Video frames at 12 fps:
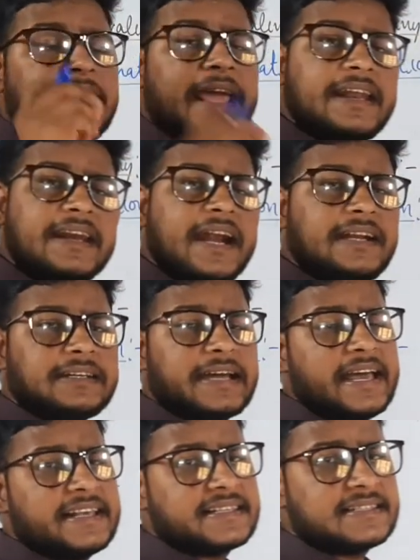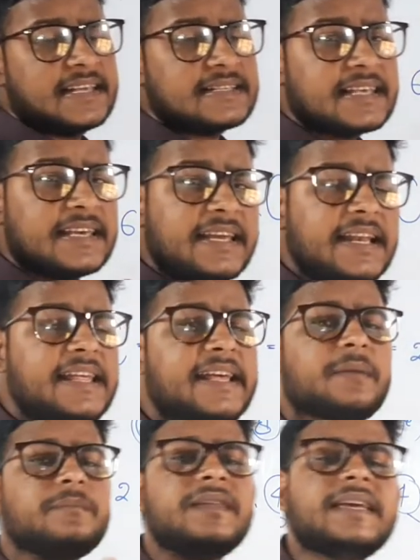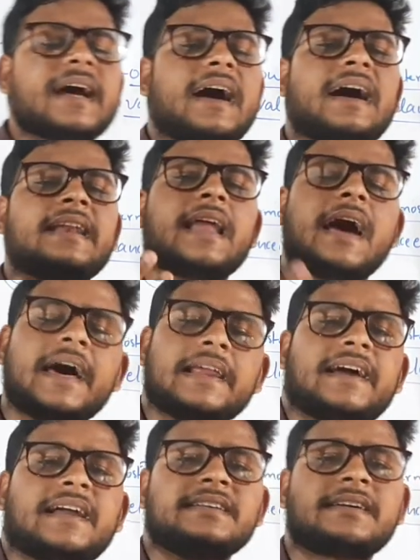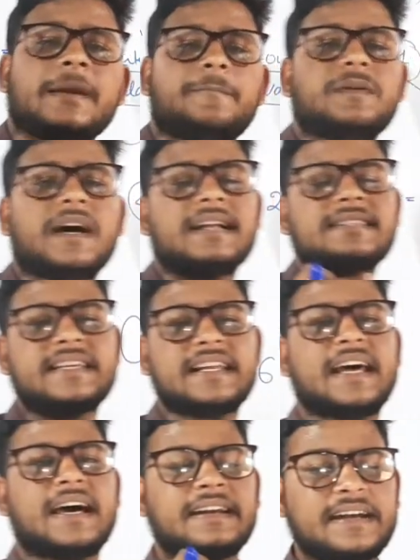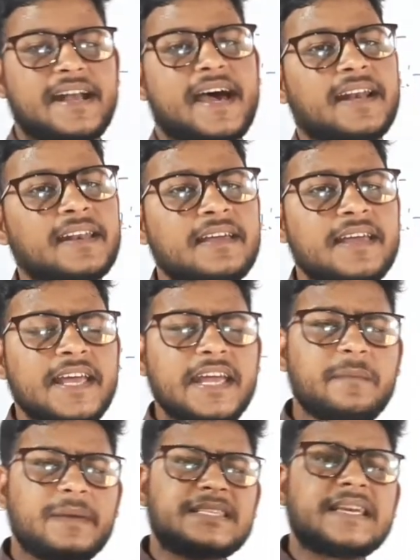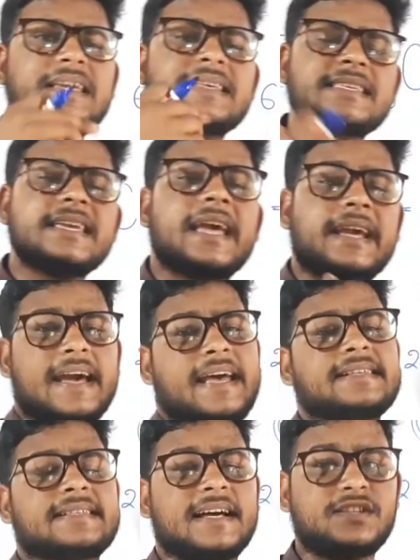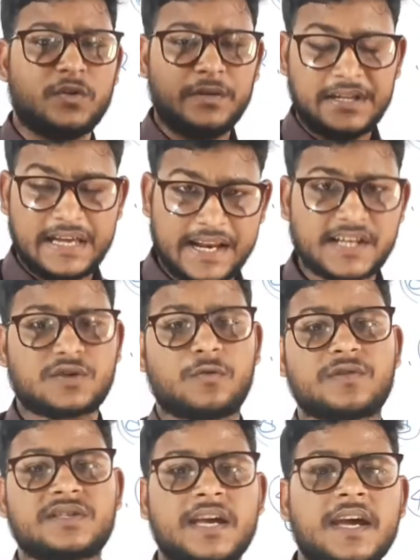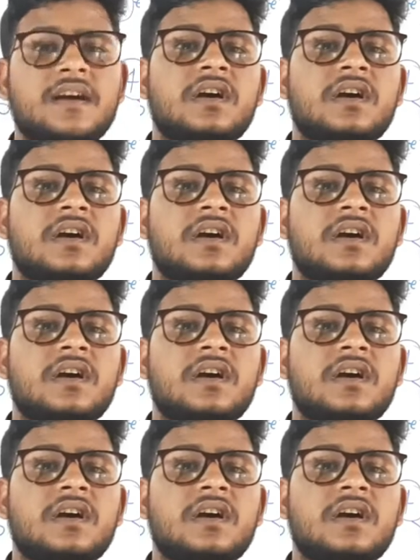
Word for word: इनर्ट गैस जैसे हीलियम नियान आर्गन क्रिप्टान जेनान रेडान इनमें से किसी एक गैस का जो नियरेस्ट हो उसके